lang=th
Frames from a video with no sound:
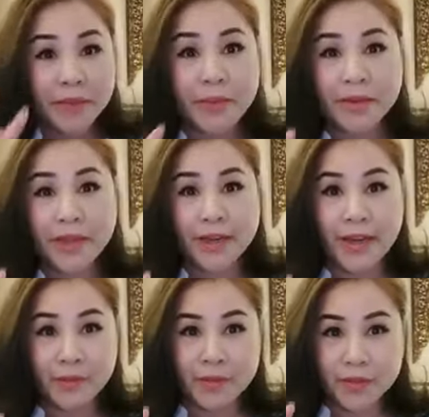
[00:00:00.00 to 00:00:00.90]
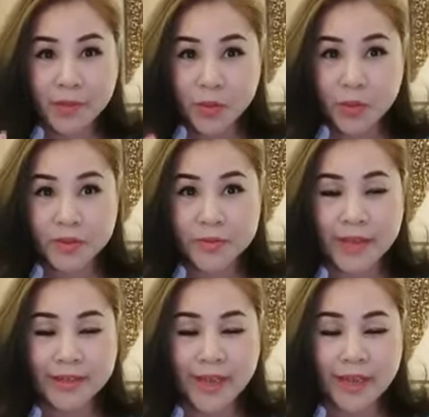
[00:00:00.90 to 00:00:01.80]
เป็นเคล็ดลับที่มโนขึ้นมา
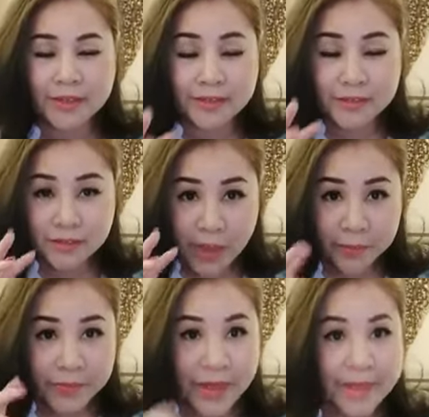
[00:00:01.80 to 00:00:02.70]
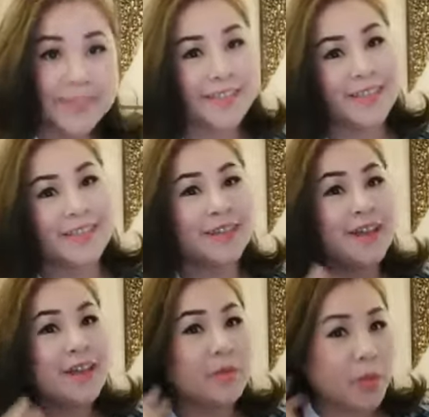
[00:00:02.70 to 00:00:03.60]
นะคะทำได้จริ
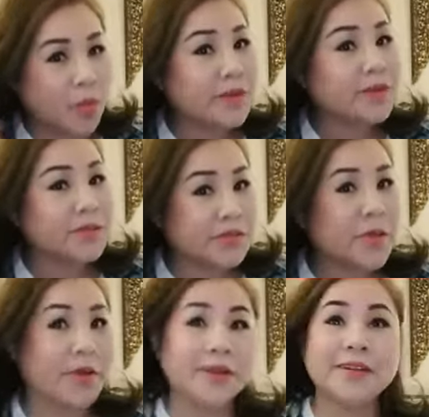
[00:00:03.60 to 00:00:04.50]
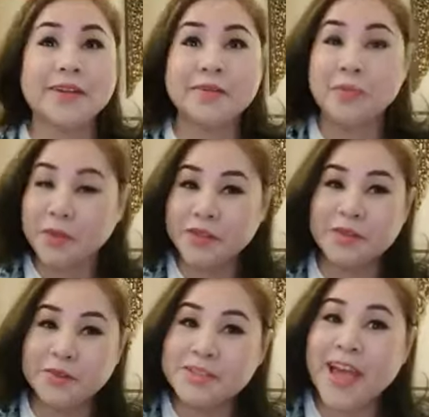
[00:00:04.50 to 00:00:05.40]
งๆ เพราะว่าเราสอนนักเรียนปกติ
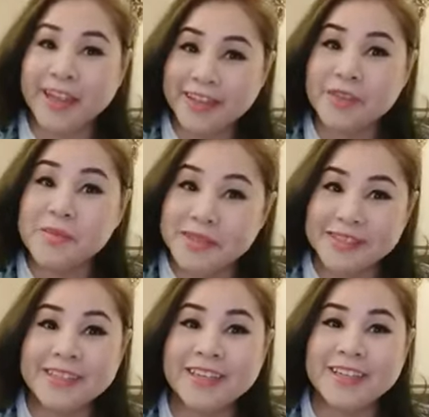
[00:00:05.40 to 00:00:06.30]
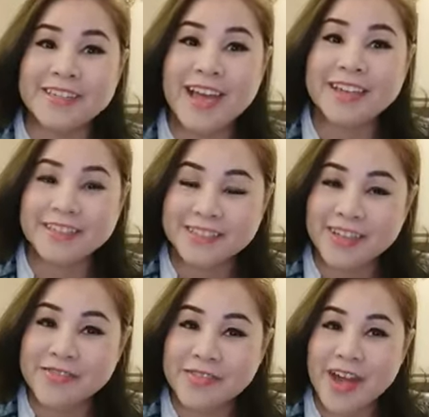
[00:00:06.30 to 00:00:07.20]
ต้องจ่ายกันที่หมื่นเจ็ดนะจ๊ะ ถึงจะ
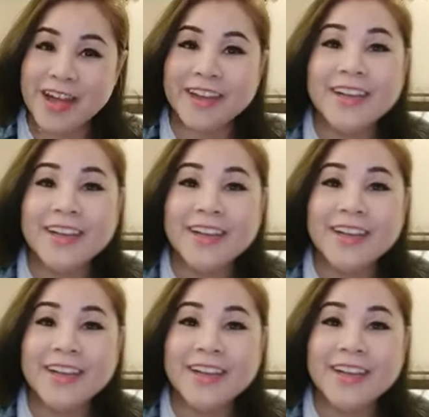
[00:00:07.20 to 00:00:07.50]
ได้ฟัง